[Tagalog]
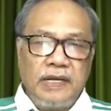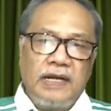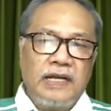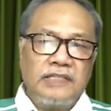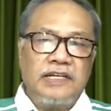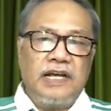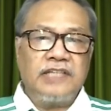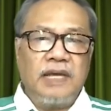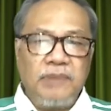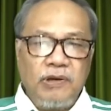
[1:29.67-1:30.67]
Kaya nga
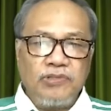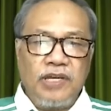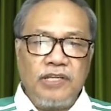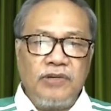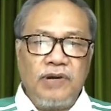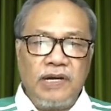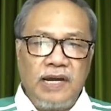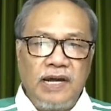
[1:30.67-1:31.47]
sinasabi ko sa inyo ang